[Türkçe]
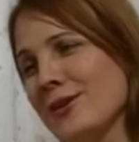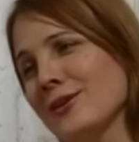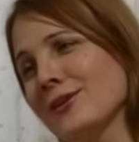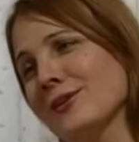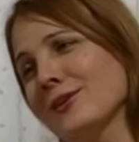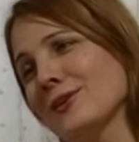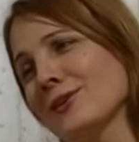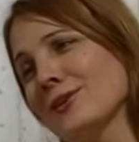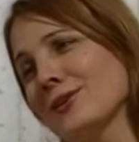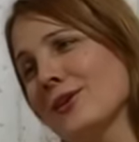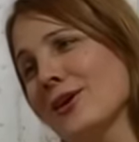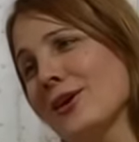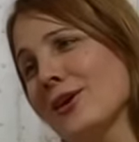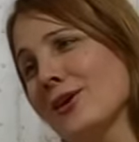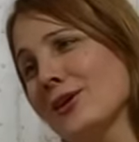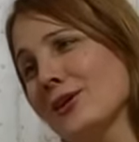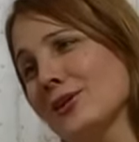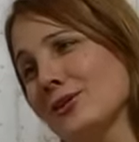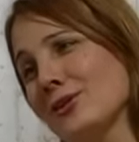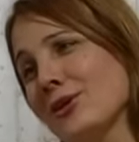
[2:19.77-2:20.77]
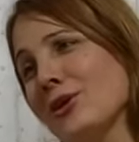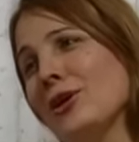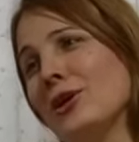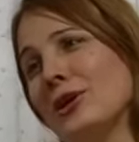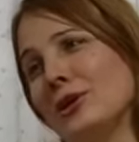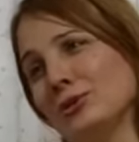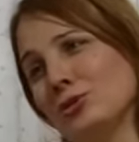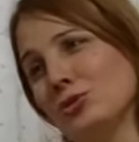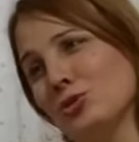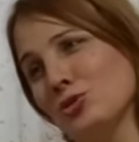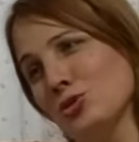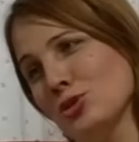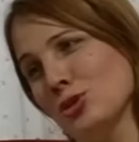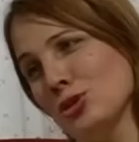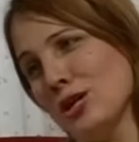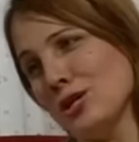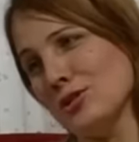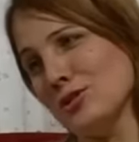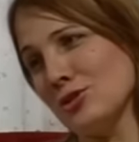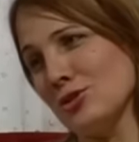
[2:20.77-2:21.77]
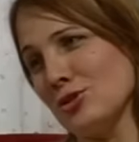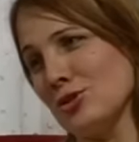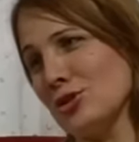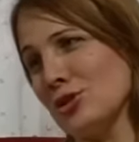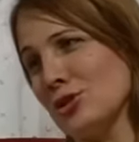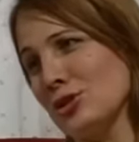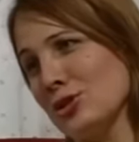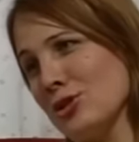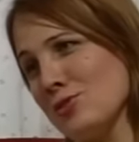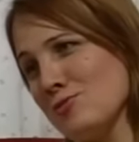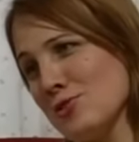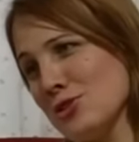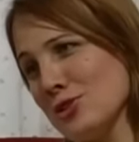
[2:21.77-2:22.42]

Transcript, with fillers: e, gayet düğünde dans edecek kadar,